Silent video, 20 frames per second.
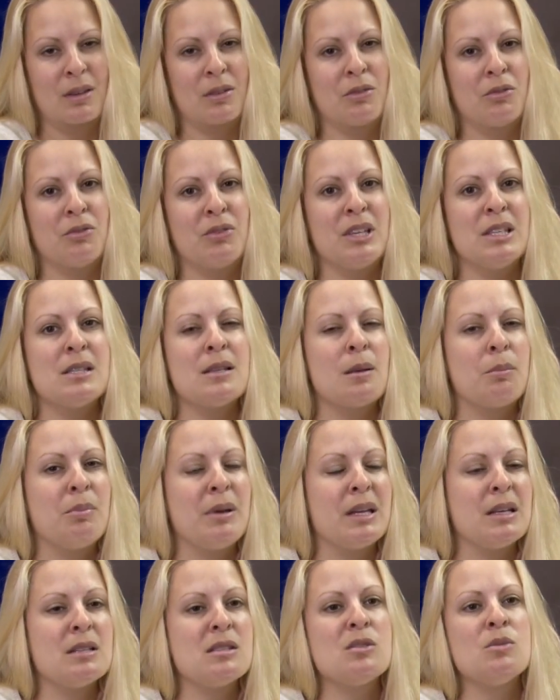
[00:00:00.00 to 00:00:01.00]
Fiz
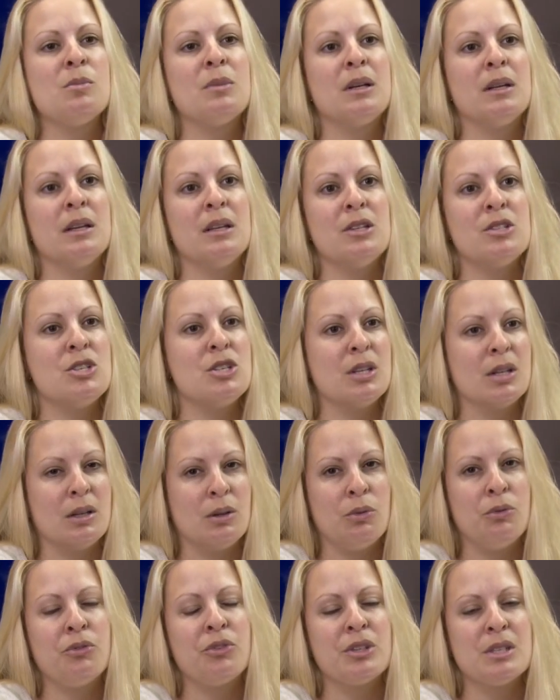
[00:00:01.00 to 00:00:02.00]
apenas uma
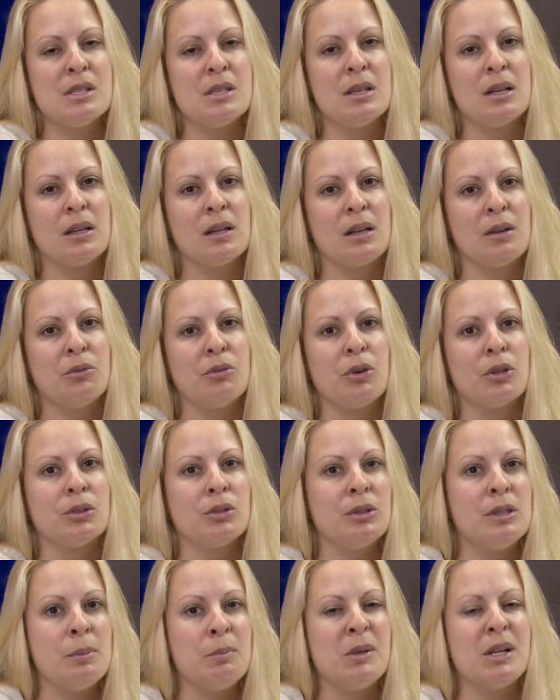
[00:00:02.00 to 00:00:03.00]
região, fiz a
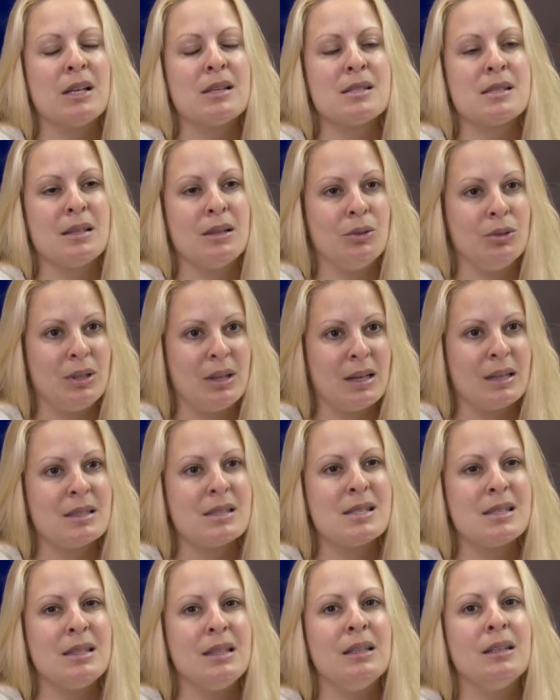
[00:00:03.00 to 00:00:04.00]
fotodepilação na
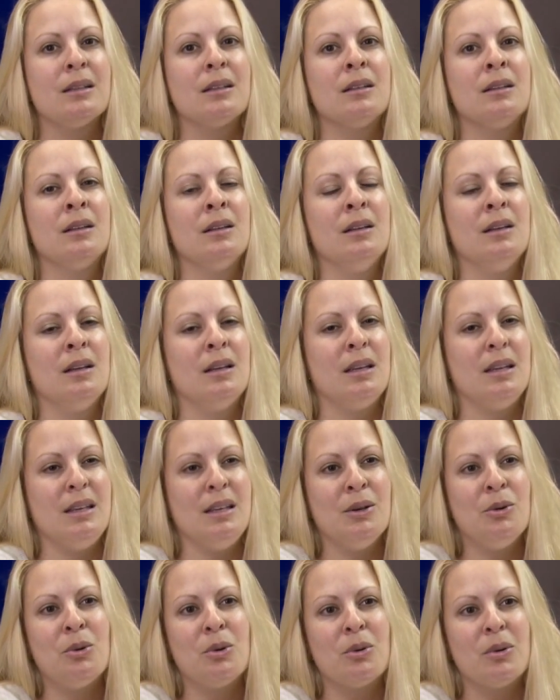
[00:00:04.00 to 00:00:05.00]
axila
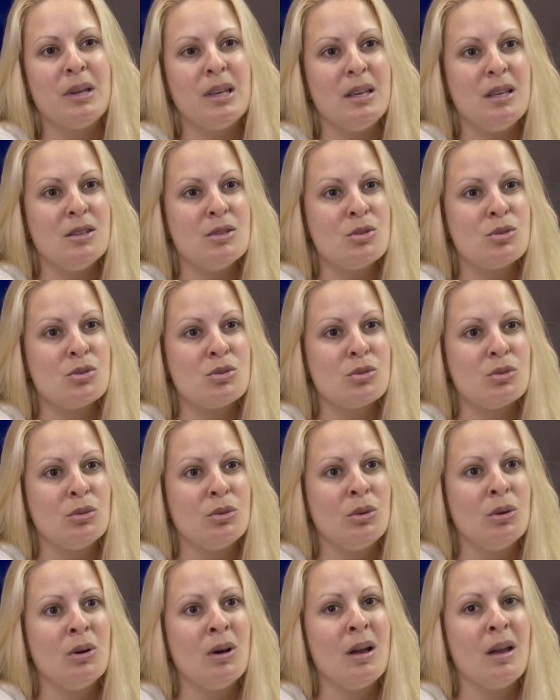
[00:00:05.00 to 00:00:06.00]
e com
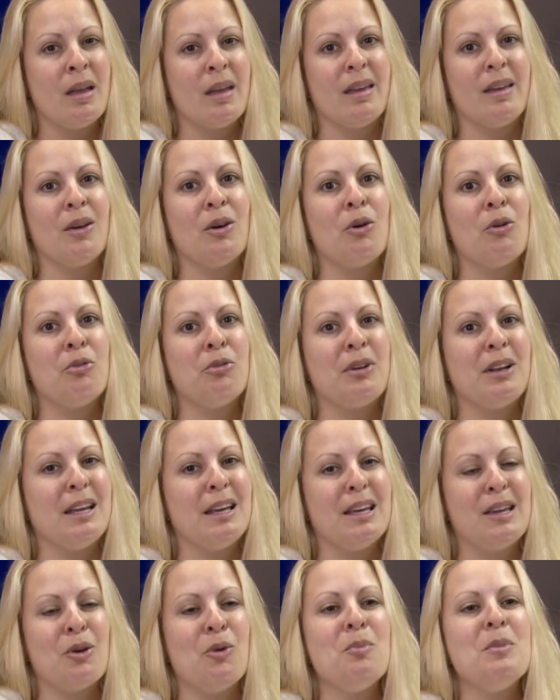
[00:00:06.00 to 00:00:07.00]
isso eu
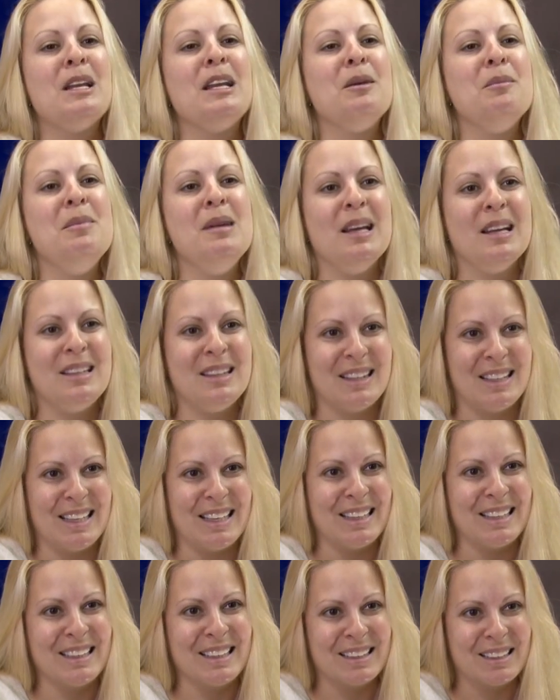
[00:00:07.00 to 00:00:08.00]
falei que eu me
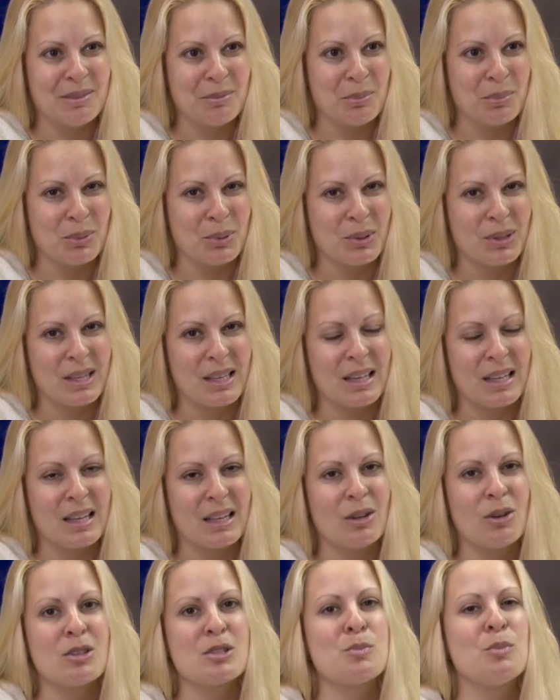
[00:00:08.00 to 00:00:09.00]
libertei, né?
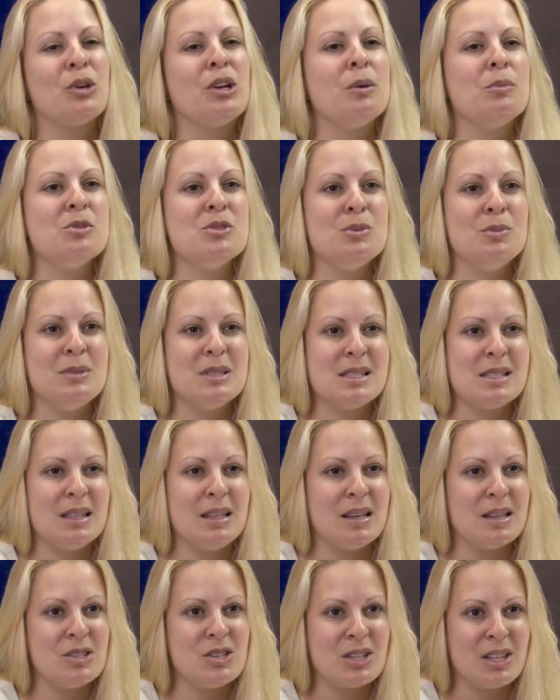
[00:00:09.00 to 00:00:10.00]
Porque nós moramos numa
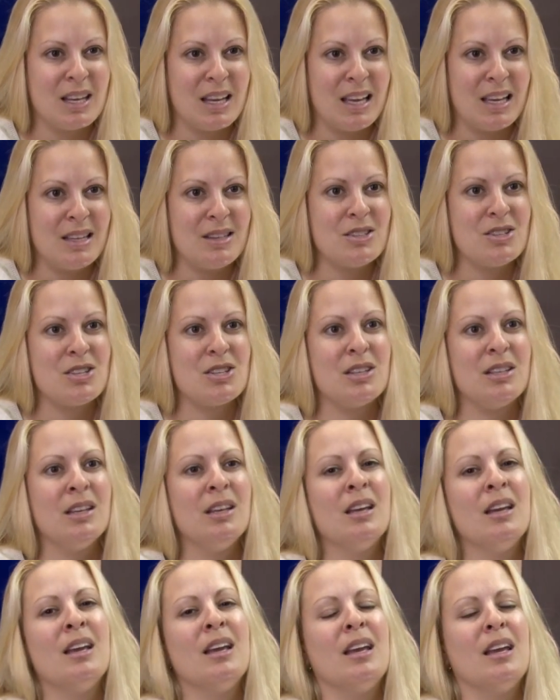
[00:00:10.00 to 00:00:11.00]
cidade quente
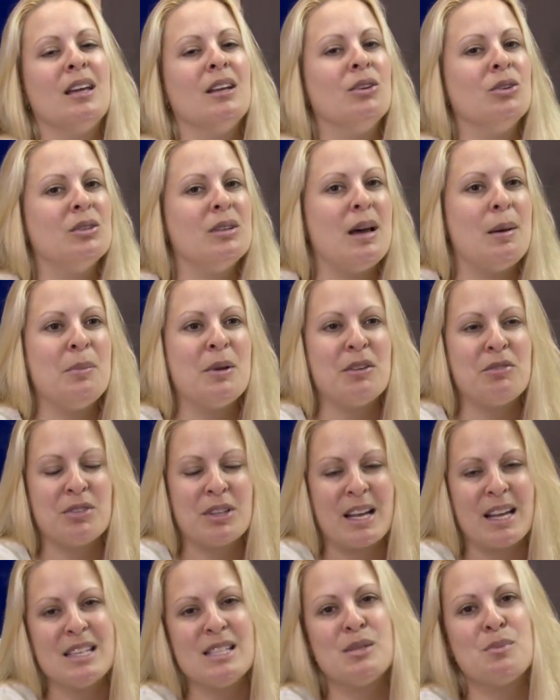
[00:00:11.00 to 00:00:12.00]
e não dá para
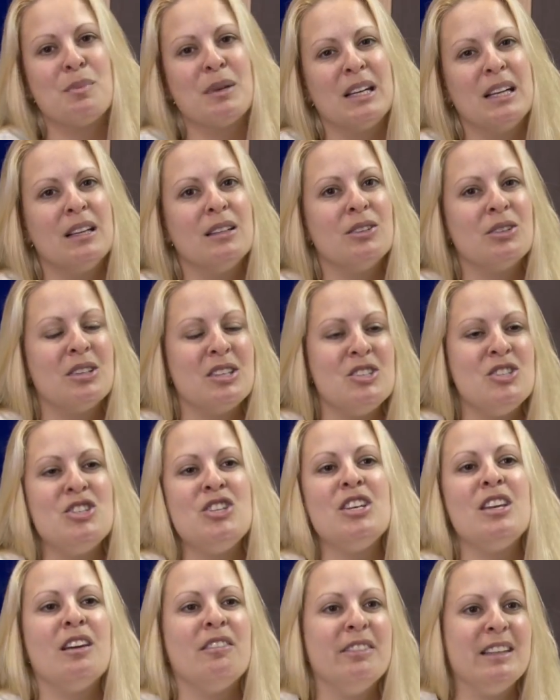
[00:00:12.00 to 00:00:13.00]
ficar esperando que
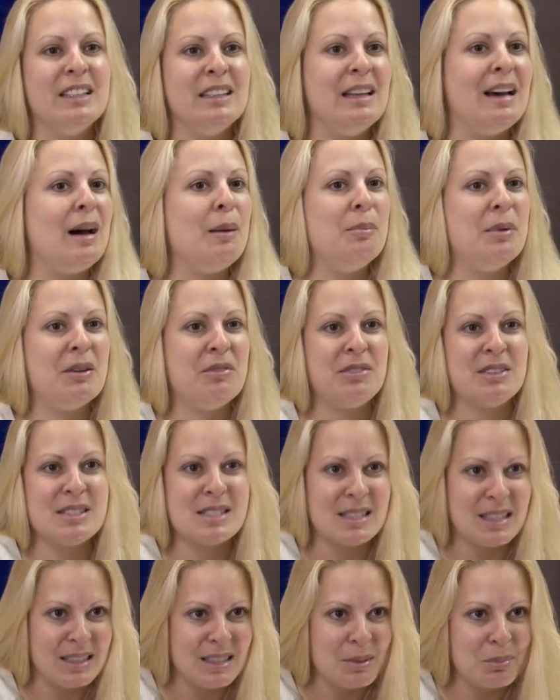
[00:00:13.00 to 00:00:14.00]
dia vai dar para
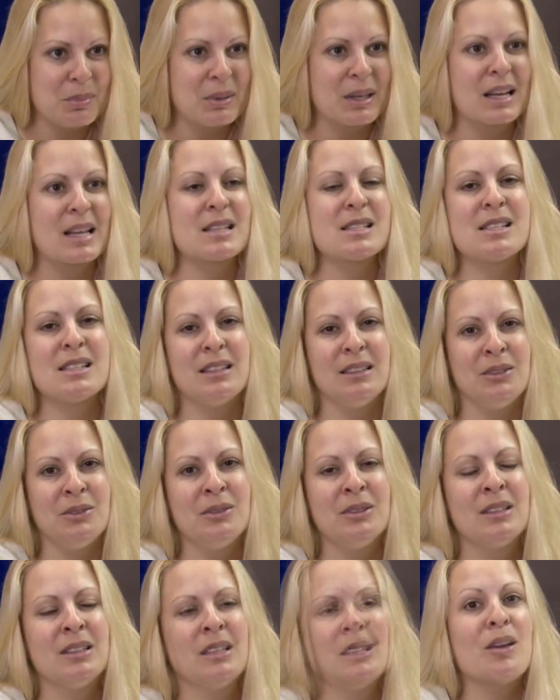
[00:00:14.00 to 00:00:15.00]
fazer a depilação.
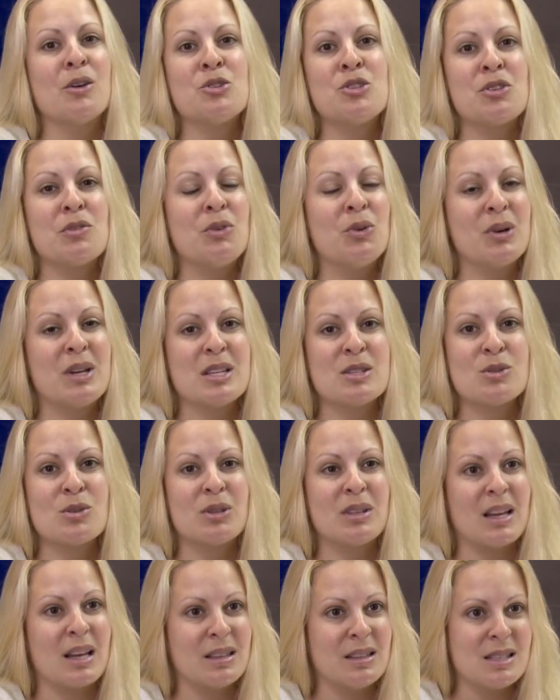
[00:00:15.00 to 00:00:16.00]
Eu tive um
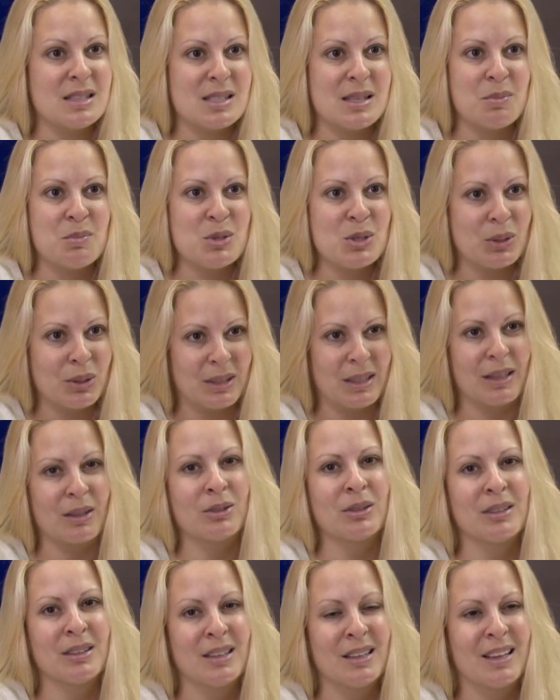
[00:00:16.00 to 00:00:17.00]
resultado
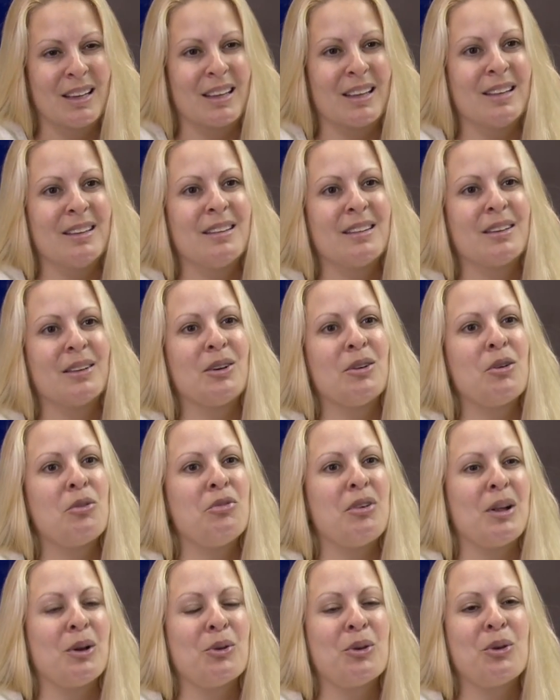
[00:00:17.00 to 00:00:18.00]
excepcional. Então eu
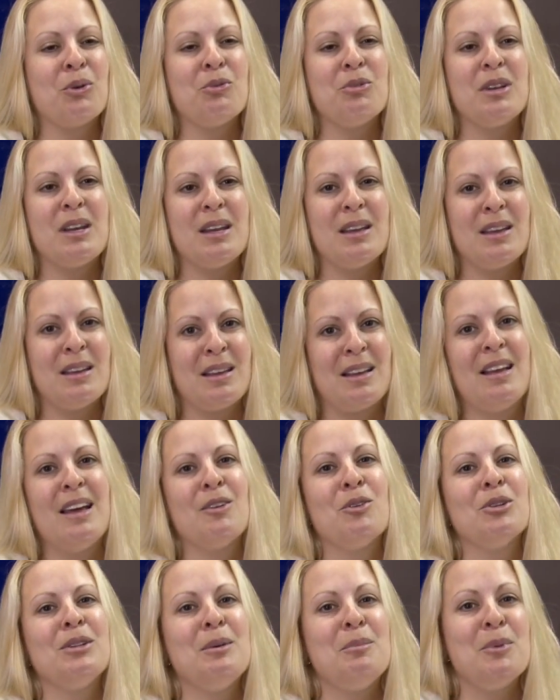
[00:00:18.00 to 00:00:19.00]
falo que eu virei
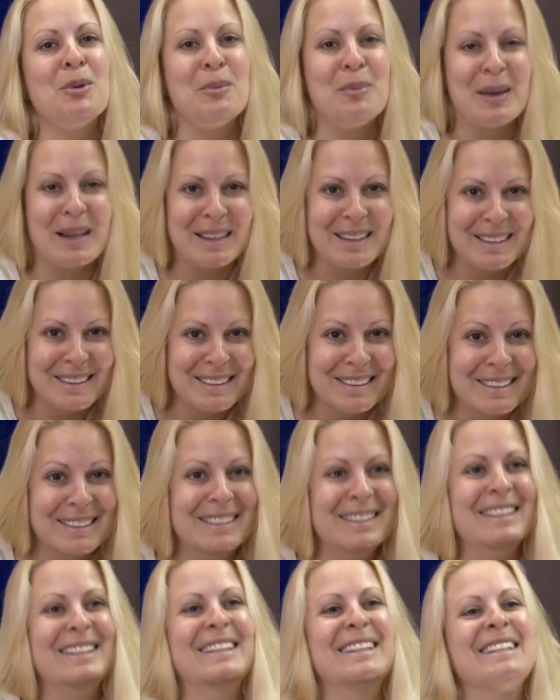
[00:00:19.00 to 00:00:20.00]
garota
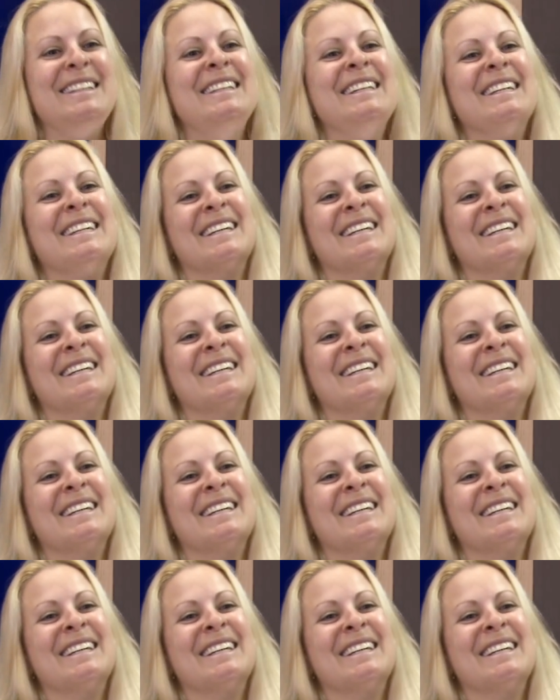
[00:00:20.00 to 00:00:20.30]
propaganda